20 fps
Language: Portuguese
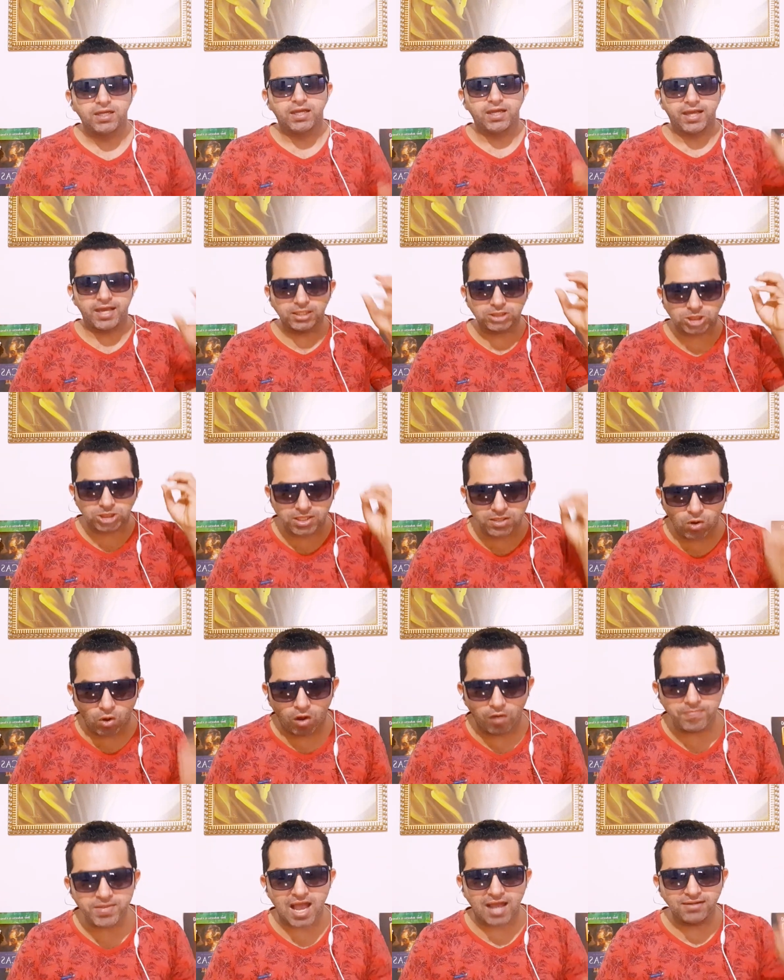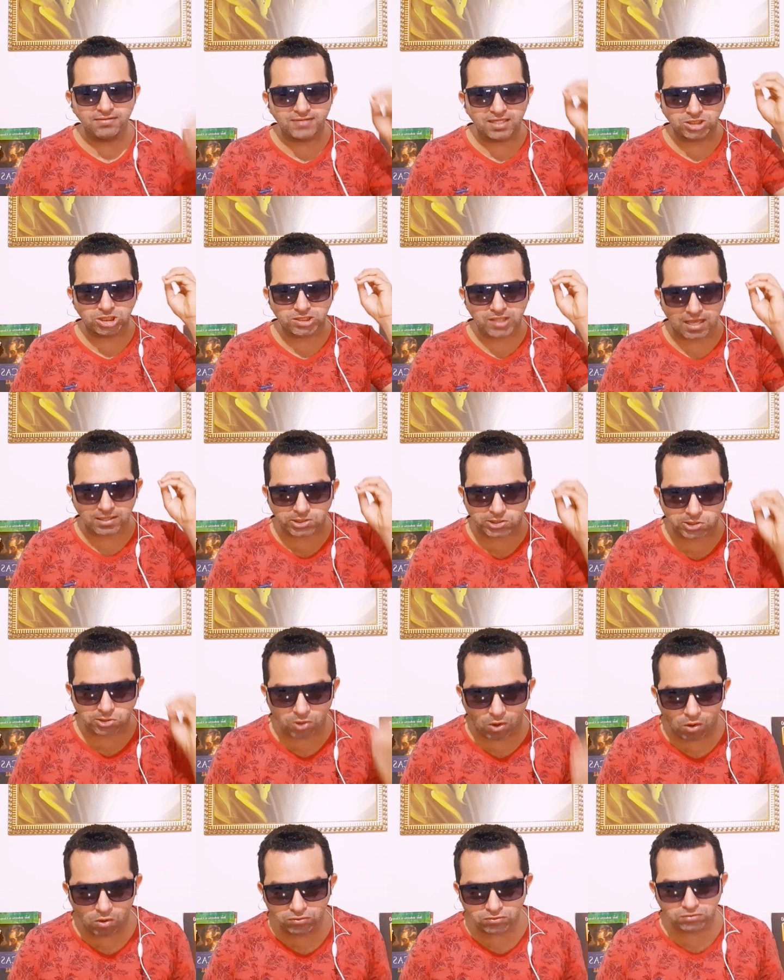este homem ainda está
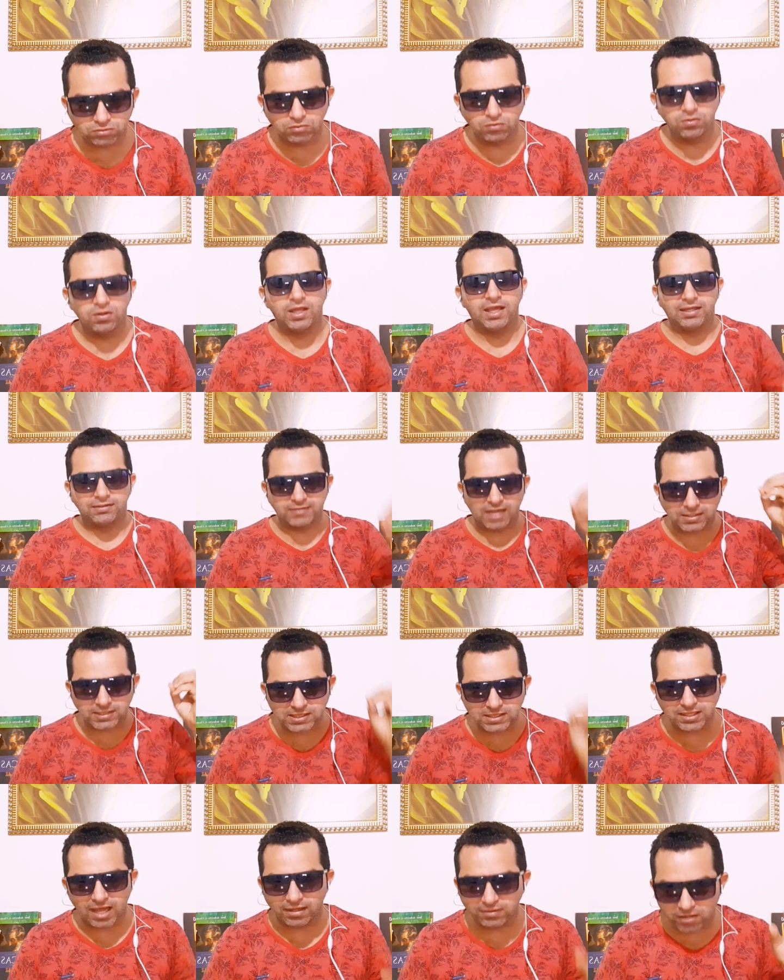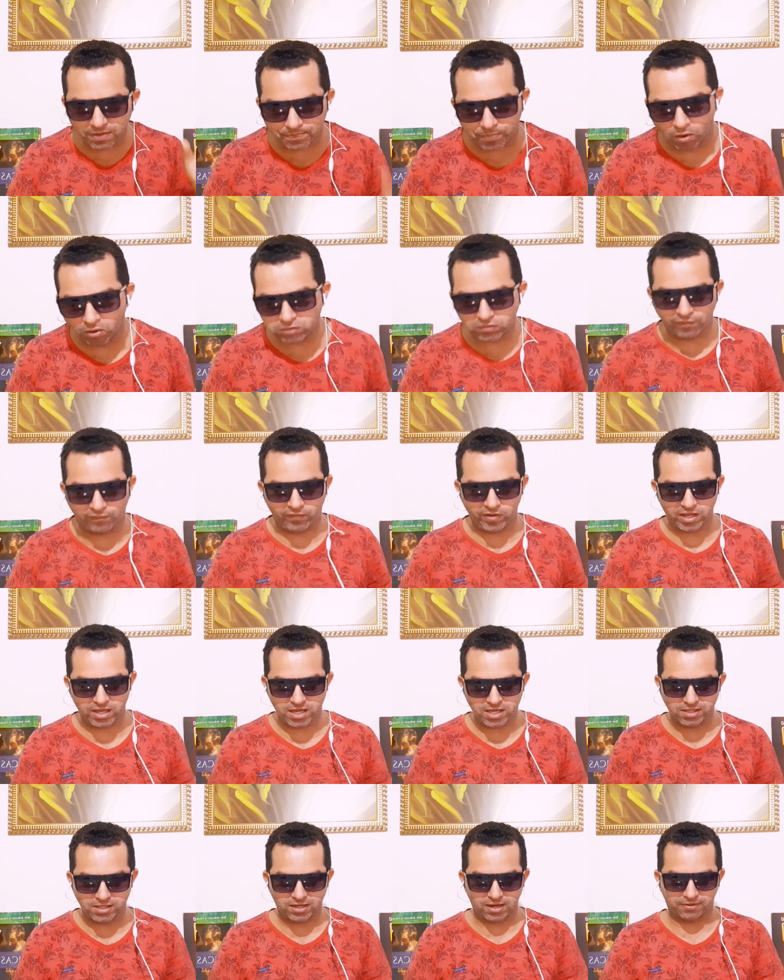solto na cidade de Porto
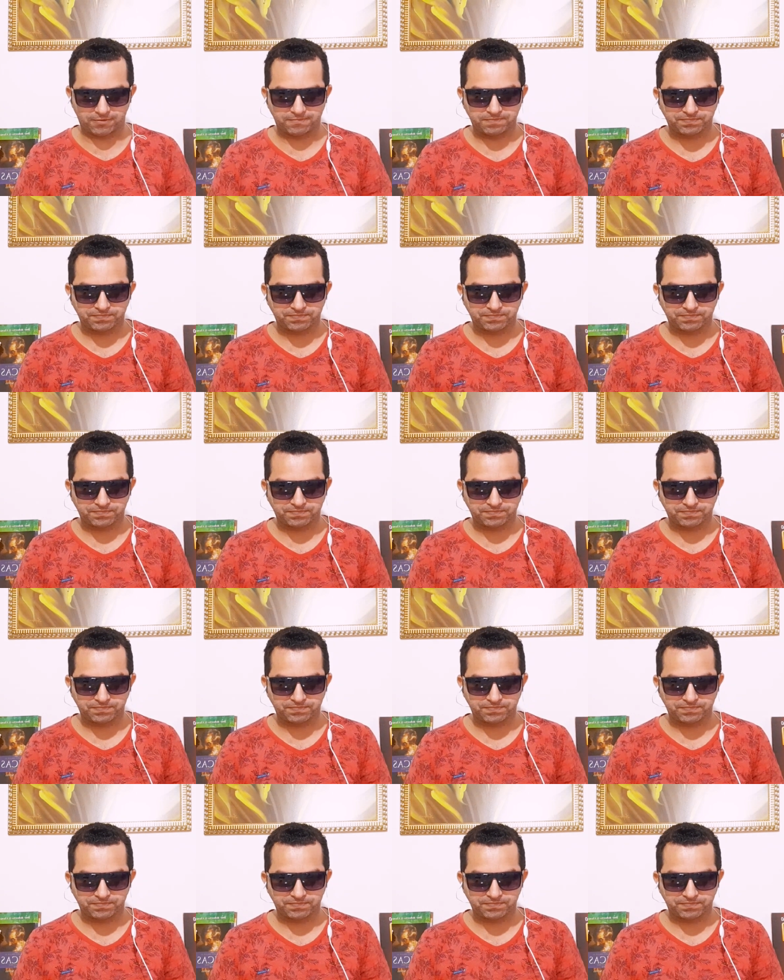Ferreira.